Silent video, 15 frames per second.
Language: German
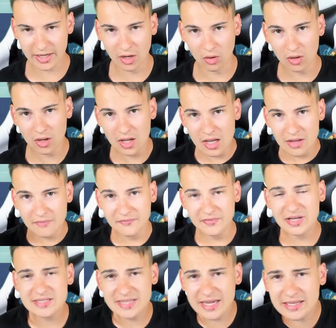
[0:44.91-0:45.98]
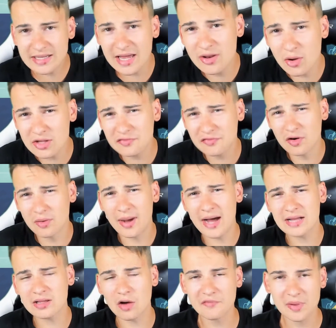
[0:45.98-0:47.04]
Genau. Ihr seht ein neues
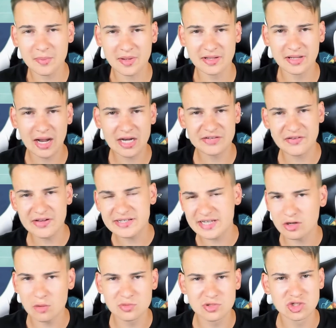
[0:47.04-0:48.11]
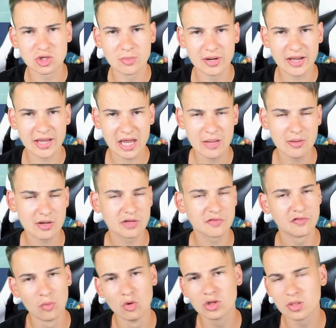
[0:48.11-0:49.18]
Format auf meinem Kanal. Ich weiß gar nicht, ob es das schon mal gegeben hat.
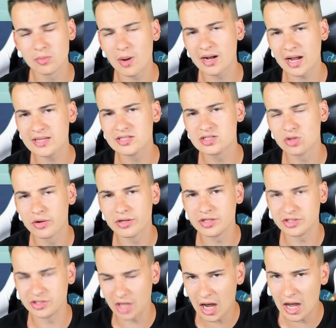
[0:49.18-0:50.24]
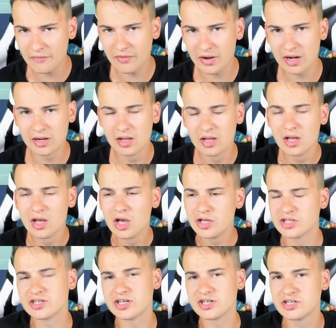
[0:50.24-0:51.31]
Ich vermute mal ganz deutlich ja, weil
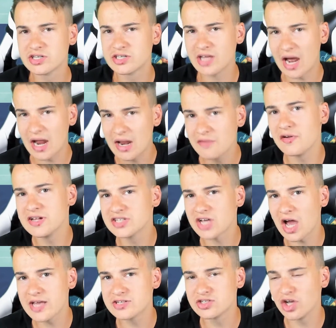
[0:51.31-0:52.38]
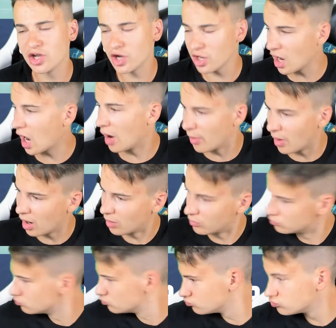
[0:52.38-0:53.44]
das ist nicht die einfallsreichste Idee, aber